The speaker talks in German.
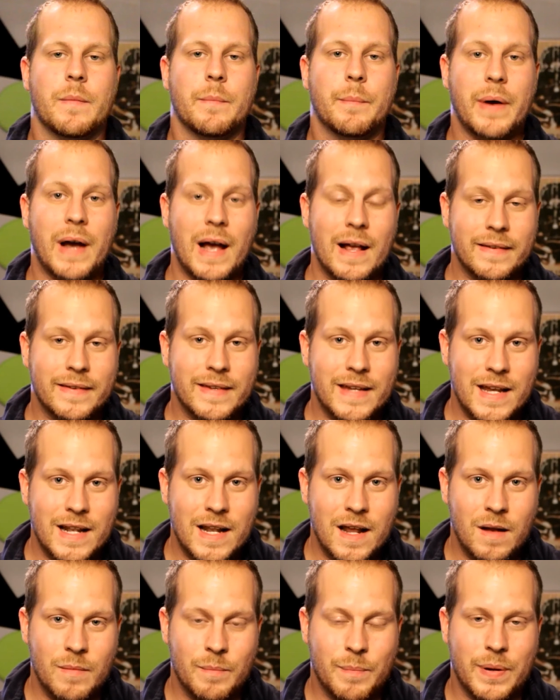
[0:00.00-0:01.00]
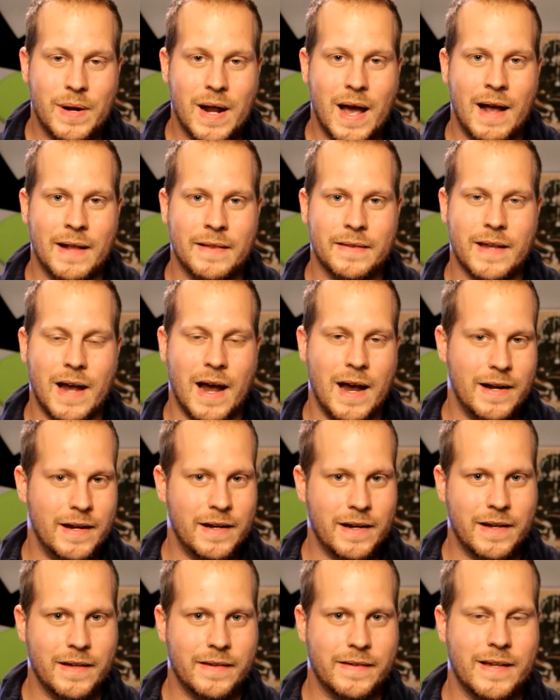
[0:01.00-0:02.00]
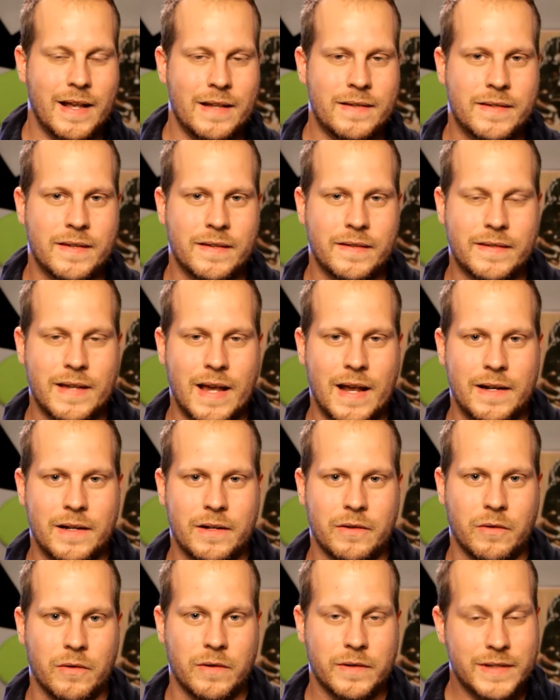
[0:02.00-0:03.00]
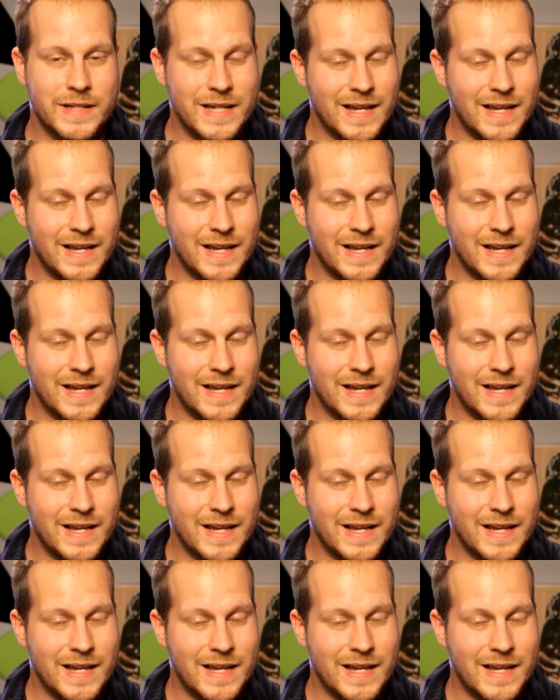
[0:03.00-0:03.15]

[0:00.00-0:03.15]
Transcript: Brasilien plant eine Gesetzesänderung,